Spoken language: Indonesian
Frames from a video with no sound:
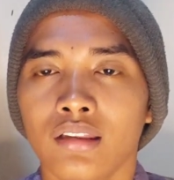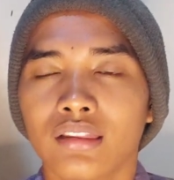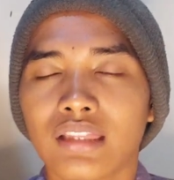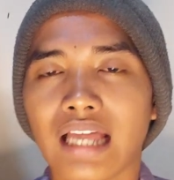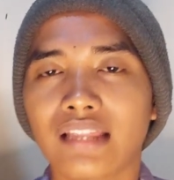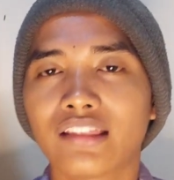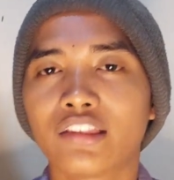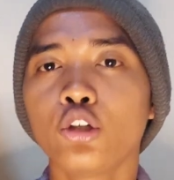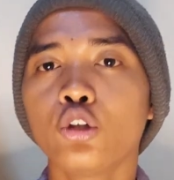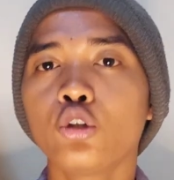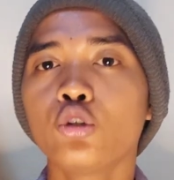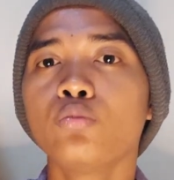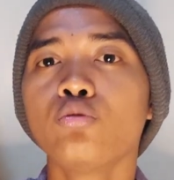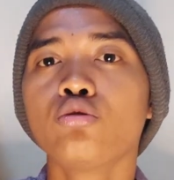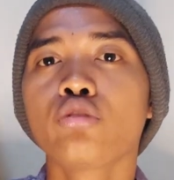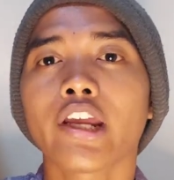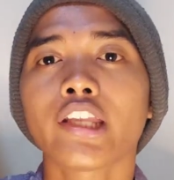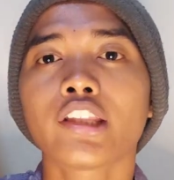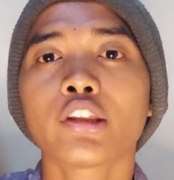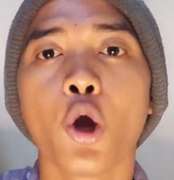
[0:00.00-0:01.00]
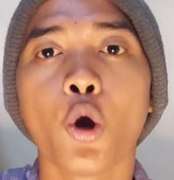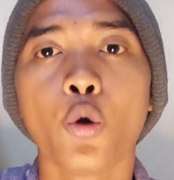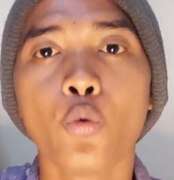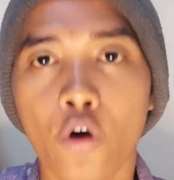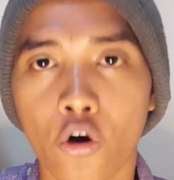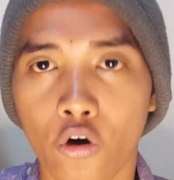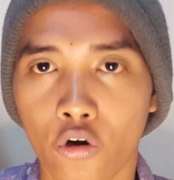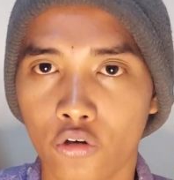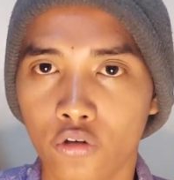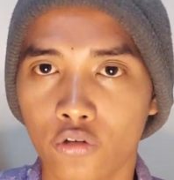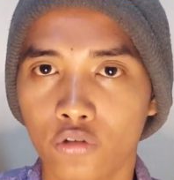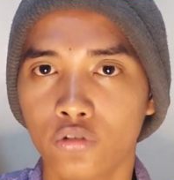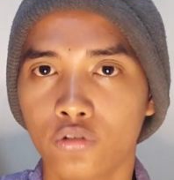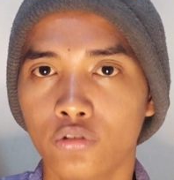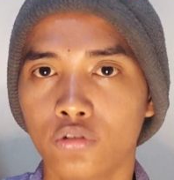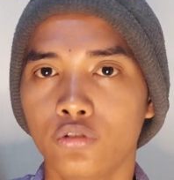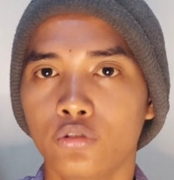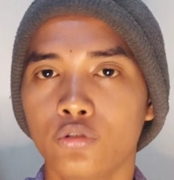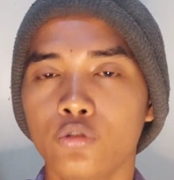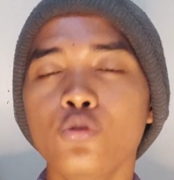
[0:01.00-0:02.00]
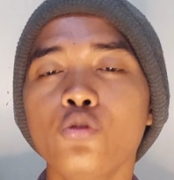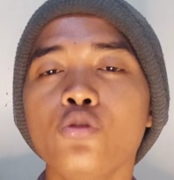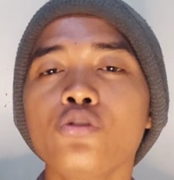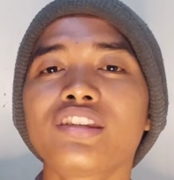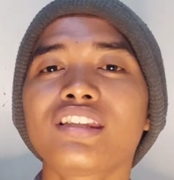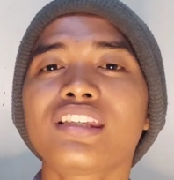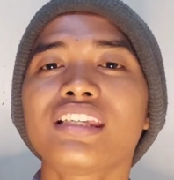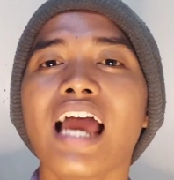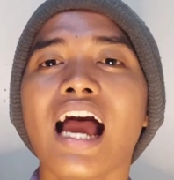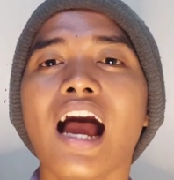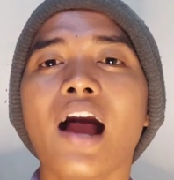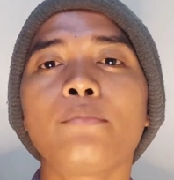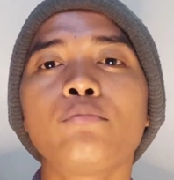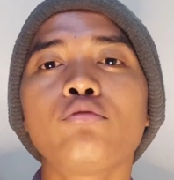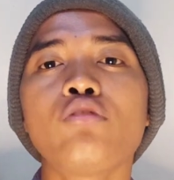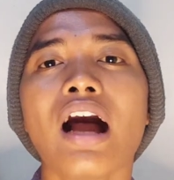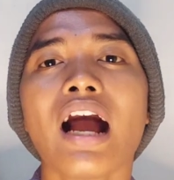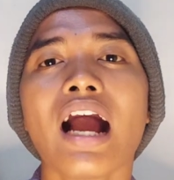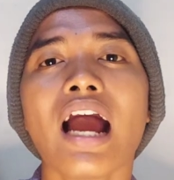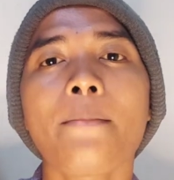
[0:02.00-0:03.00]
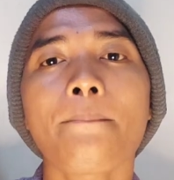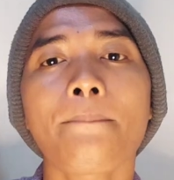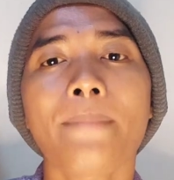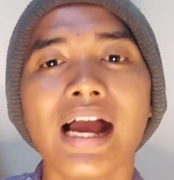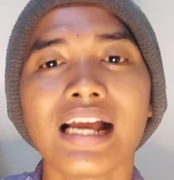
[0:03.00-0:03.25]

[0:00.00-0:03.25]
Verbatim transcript: Tadi umurnya dowo, usiamu akan